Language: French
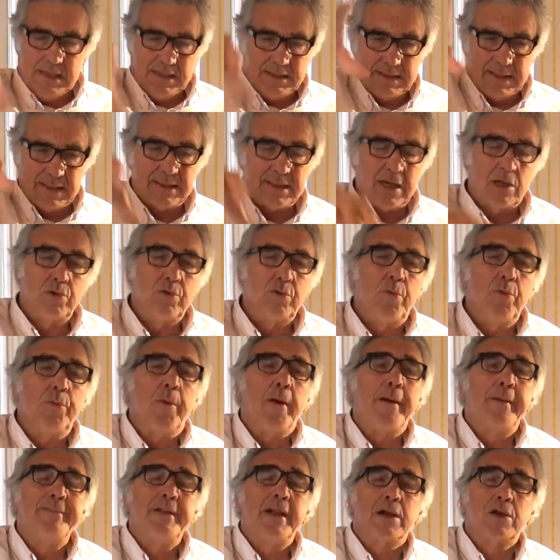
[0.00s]
Ça sera le,
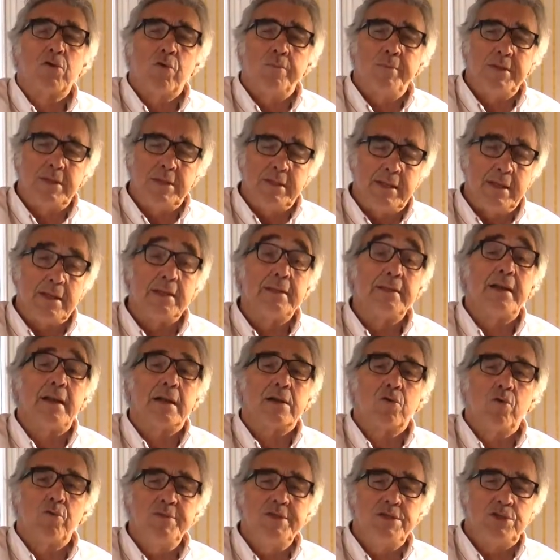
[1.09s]
problème de la, de la
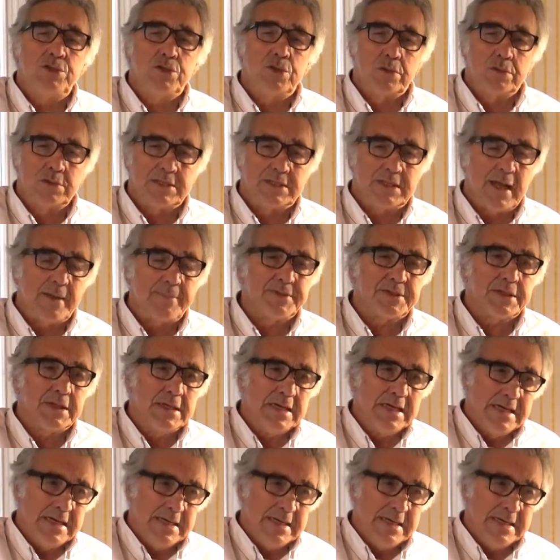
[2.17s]
commission STAPS